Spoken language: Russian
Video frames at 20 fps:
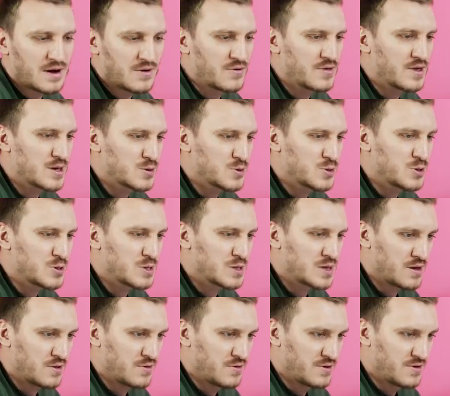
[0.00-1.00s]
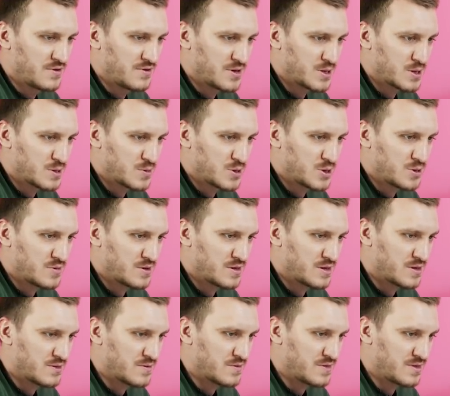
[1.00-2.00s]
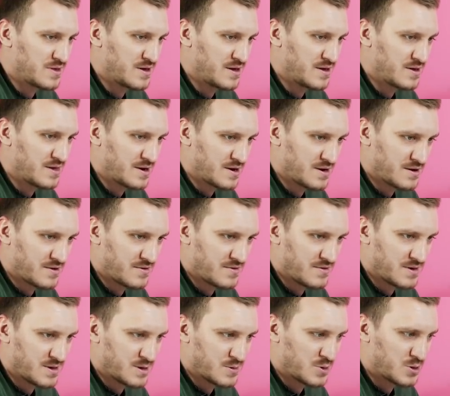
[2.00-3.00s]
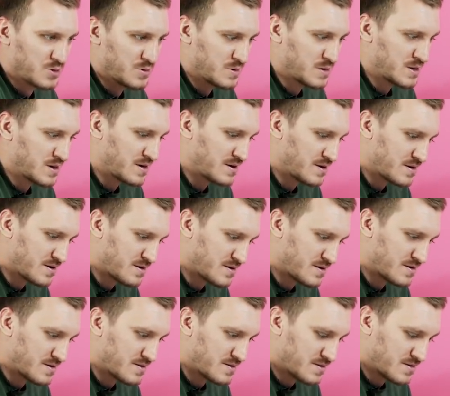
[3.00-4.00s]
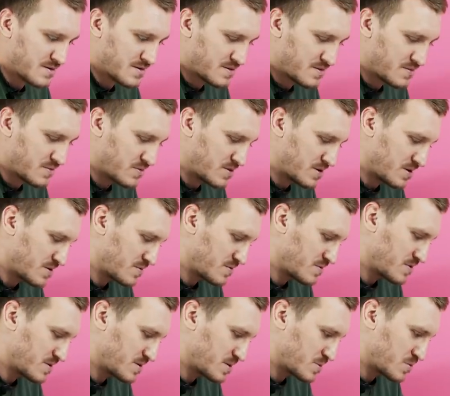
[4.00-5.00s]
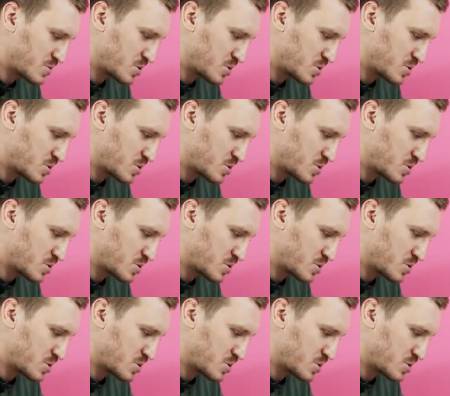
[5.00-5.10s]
Так, он озвучивает Сталлоне, он озвучивает этого Дэнни Треха, он озвучивает всяких... Э, он этого